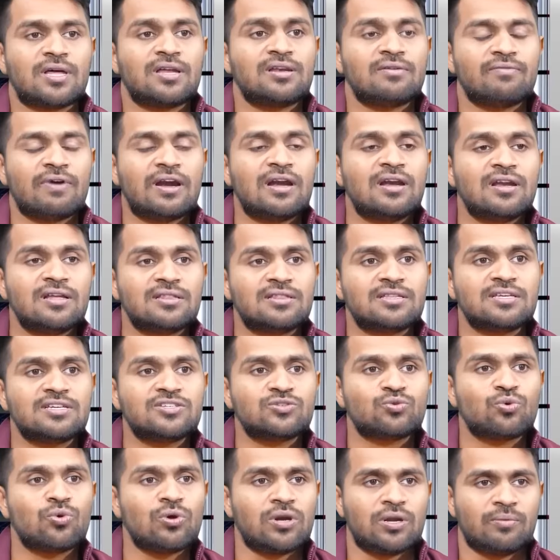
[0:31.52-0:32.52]
దాన్ని వెంటనే
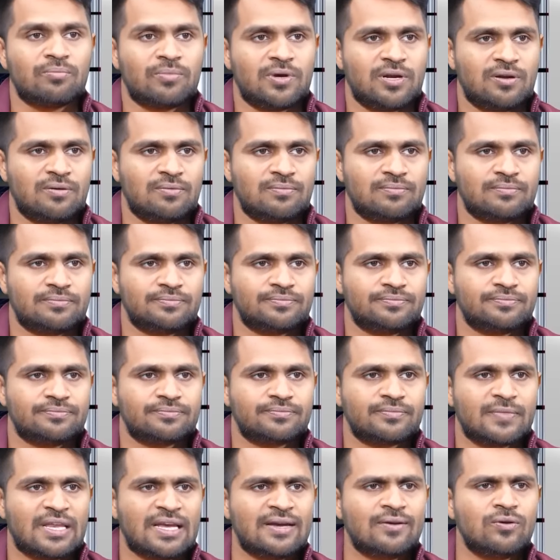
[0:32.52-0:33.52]
తీసుకోలేం మనం
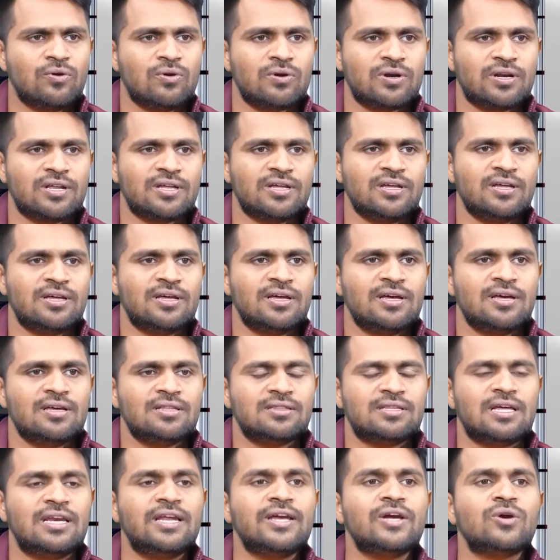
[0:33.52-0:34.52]
ఇంకొకటి
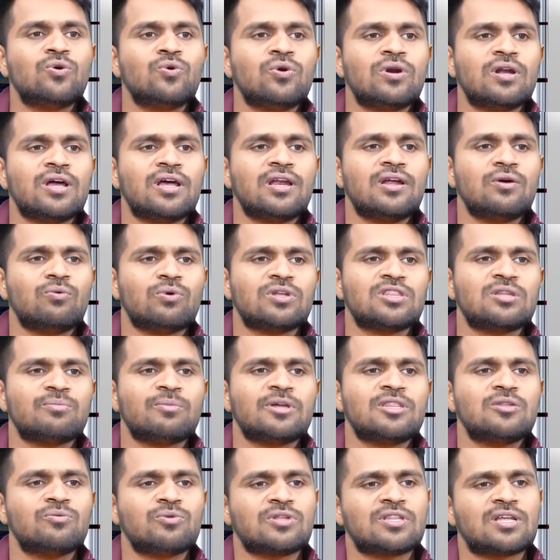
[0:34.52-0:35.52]
తెలియకుండానే వంద
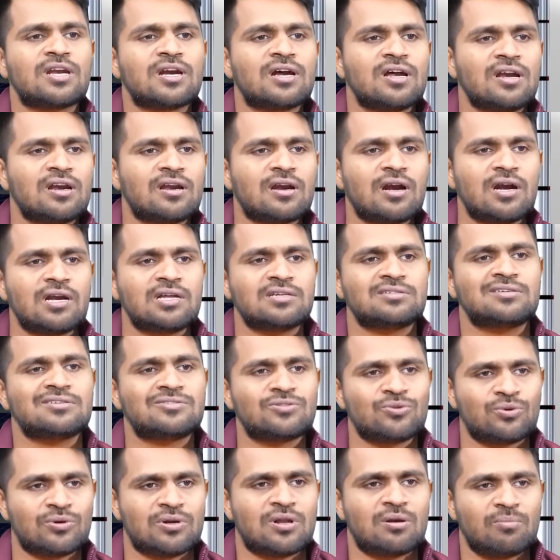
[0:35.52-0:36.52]
మంది వంద రకాల రాళ్ళు
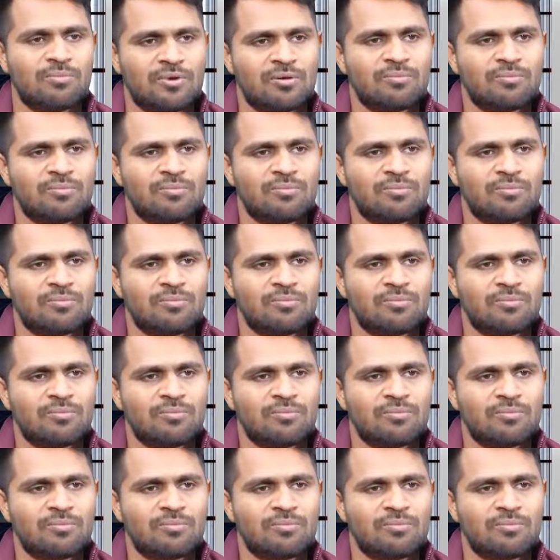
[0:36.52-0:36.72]
వేసేస్తుంటారు